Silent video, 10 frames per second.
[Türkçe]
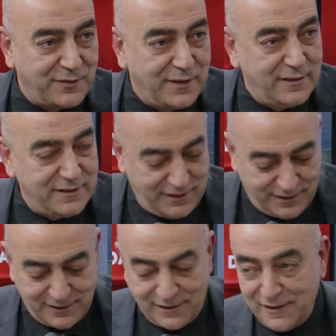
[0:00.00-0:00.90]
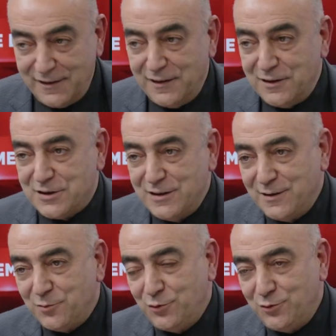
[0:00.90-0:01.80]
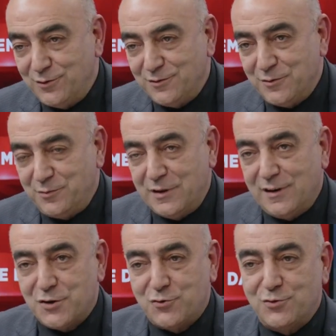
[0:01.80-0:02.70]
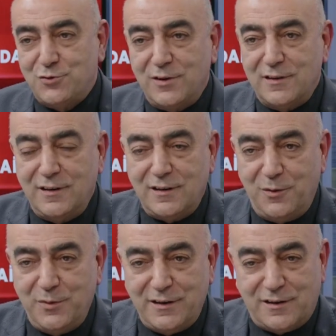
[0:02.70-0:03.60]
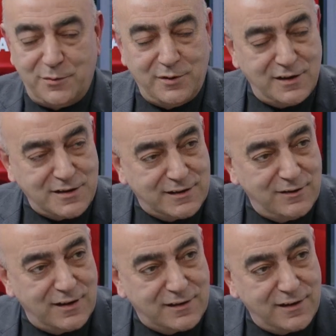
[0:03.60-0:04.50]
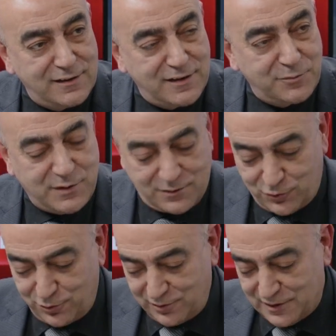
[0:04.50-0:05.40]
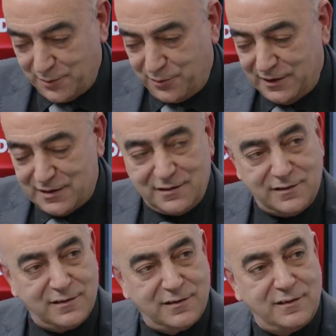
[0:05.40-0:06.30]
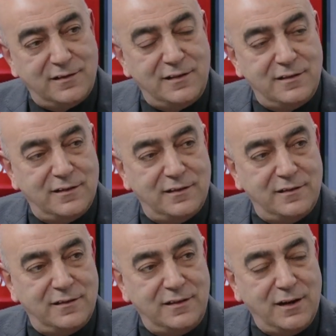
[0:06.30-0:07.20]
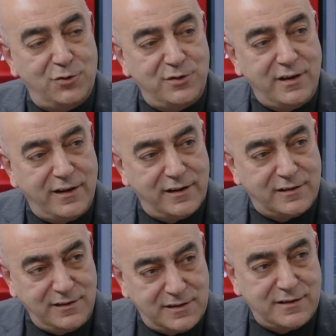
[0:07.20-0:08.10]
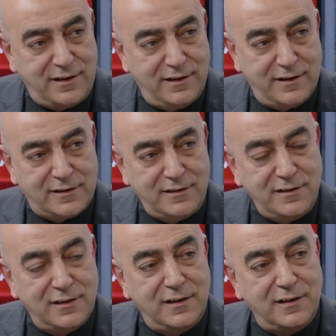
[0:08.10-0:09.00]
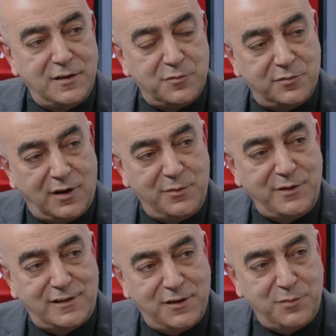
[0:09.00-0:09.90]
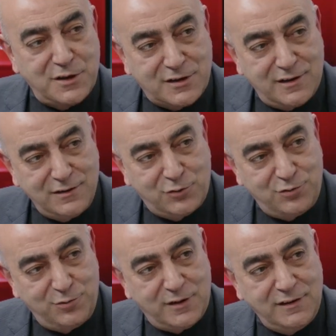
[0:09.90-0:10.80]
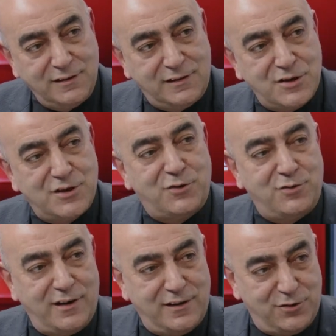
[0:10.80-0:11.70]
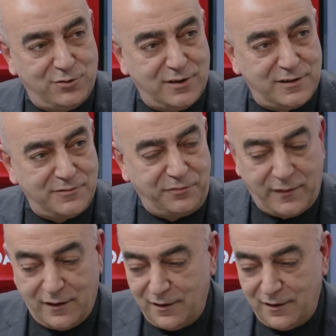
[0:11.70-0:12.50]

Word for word: Evet. He. Şimdi bu birkaç gün sonra da Amerika Birleşik Devletleri'nde işte bir e, Yahudi heyeti, İsrail heyeti Amerikan Başkanı Truman'a teşekküre gidiyorlar.